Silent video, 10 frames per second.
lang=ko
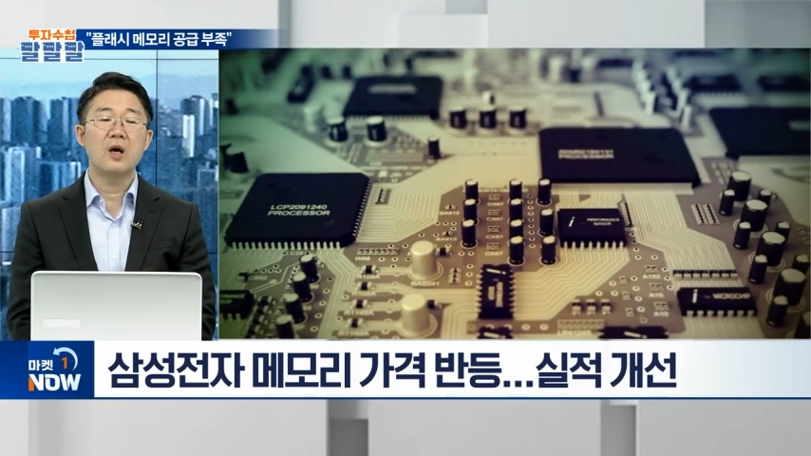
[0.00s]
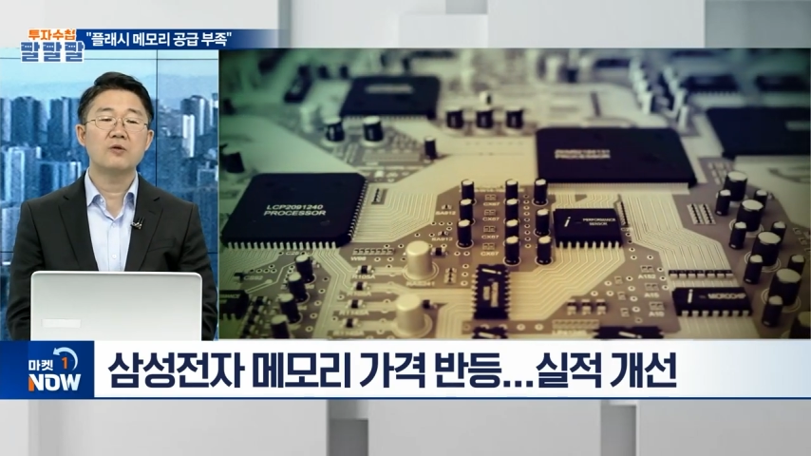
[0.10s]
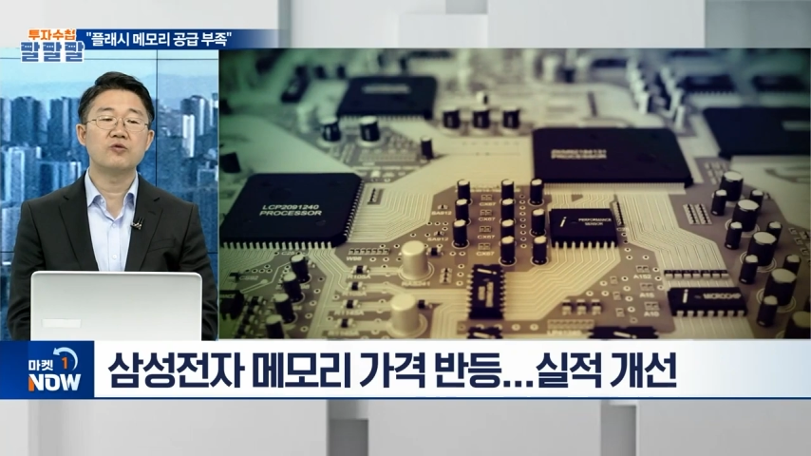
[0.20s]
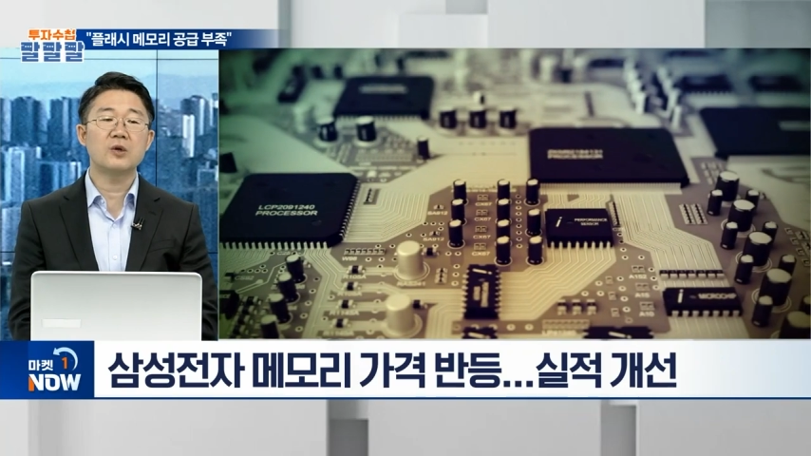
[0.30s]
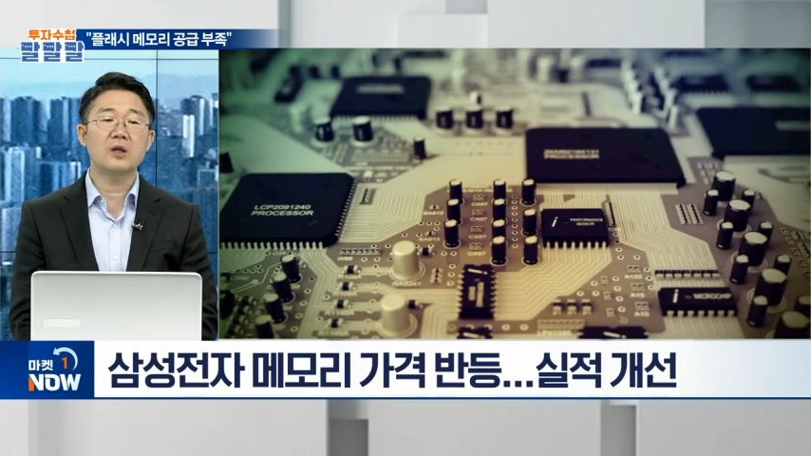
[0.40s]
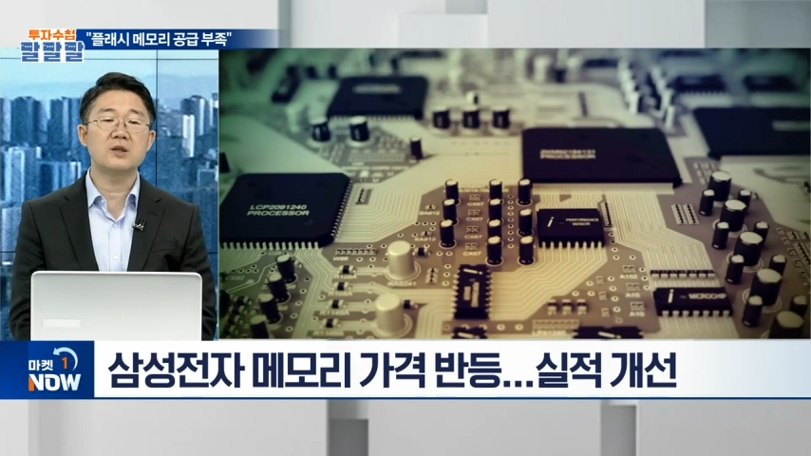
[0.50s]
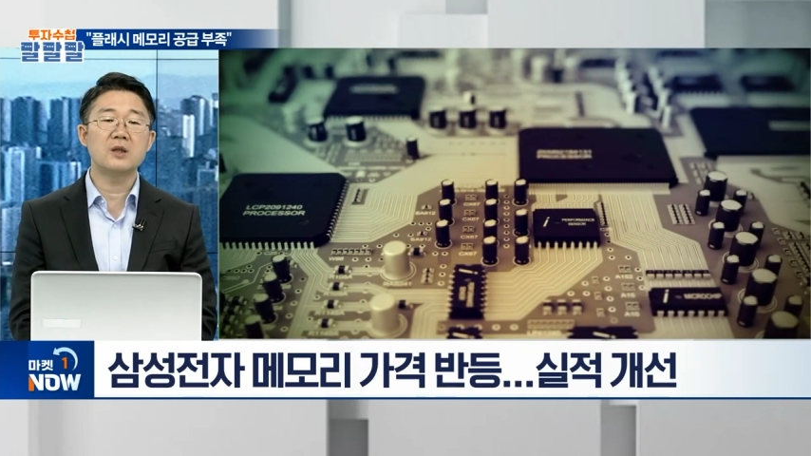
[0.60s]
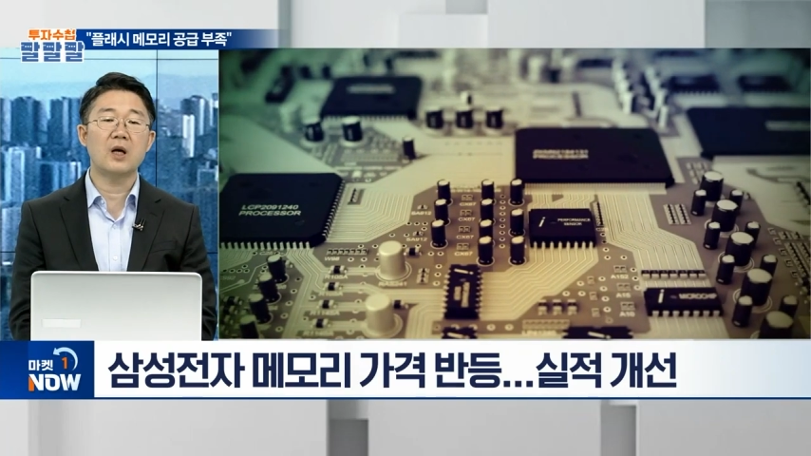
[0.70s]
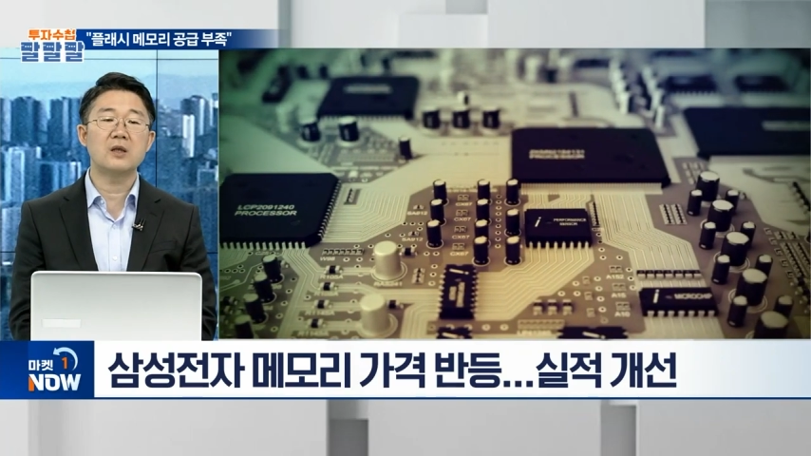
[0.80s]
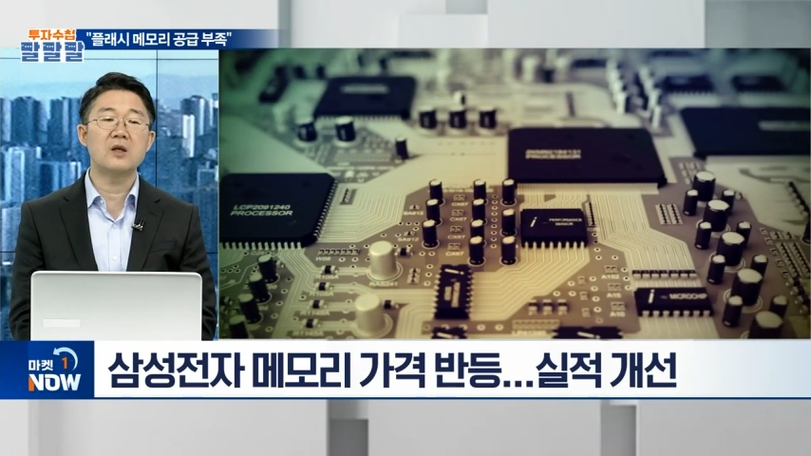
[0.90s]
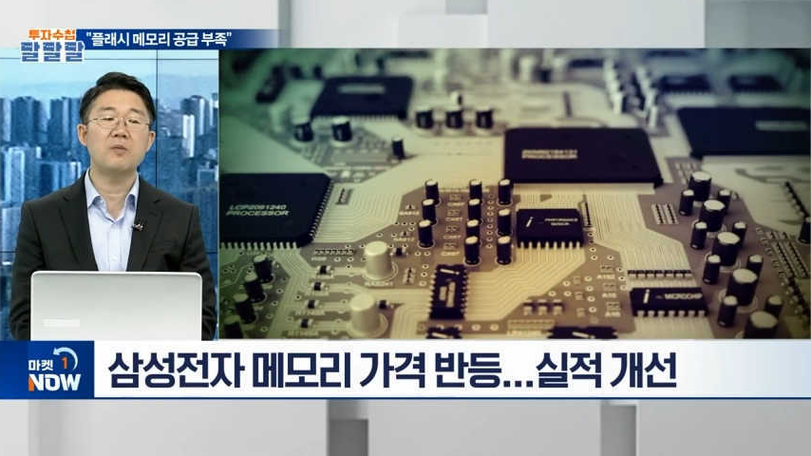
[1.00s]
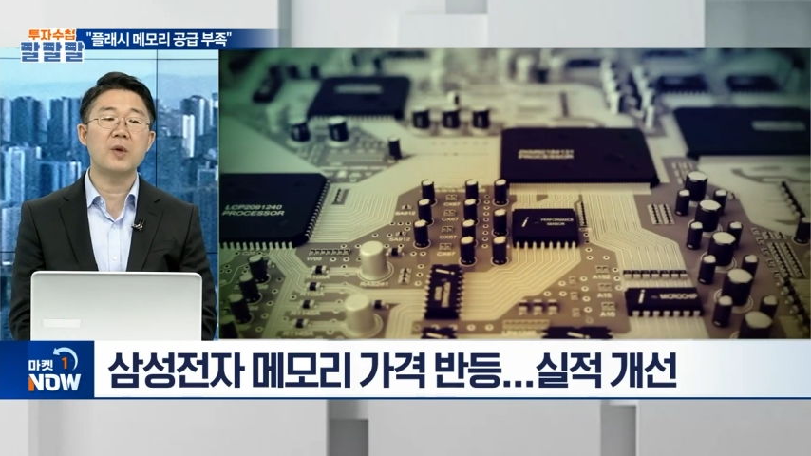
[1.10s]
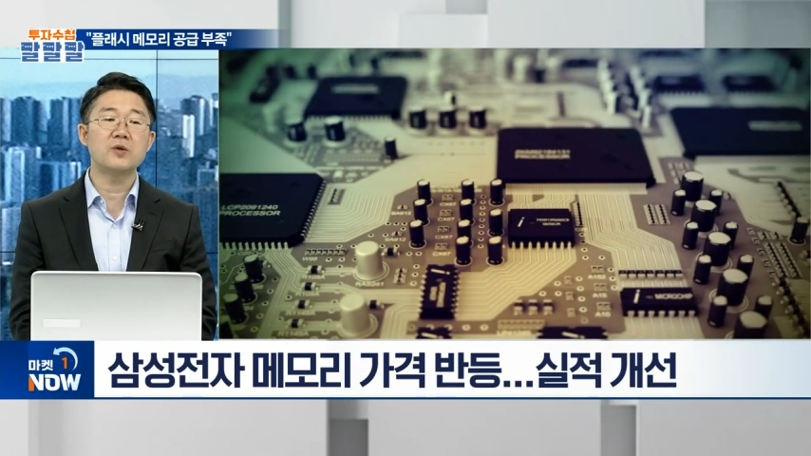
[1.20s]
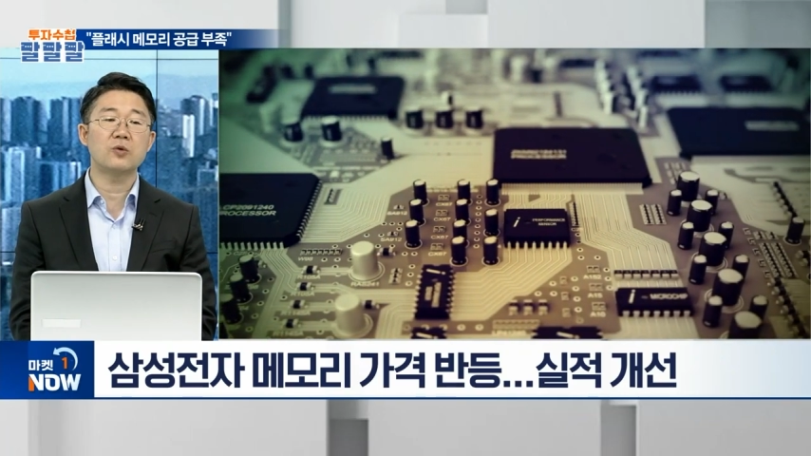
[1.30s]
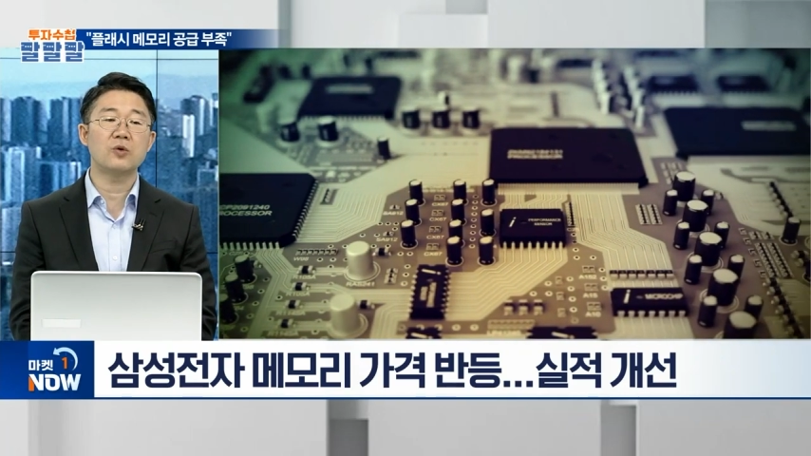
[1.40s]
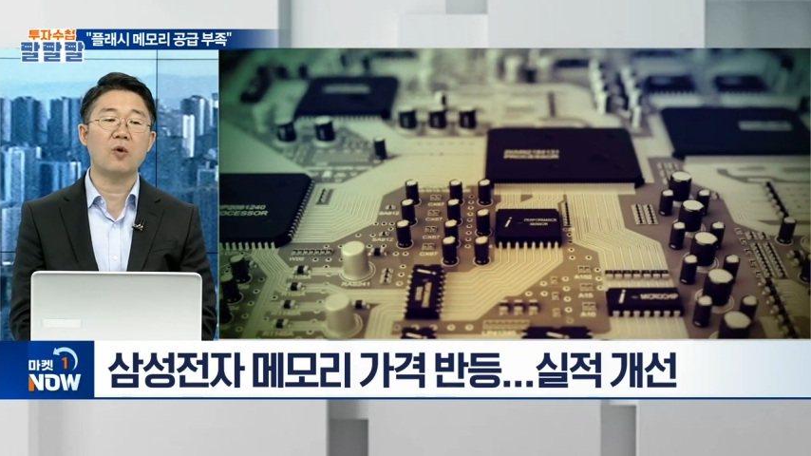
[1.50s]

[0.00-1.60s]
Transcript: 우리가 지난 한 1년 반 정도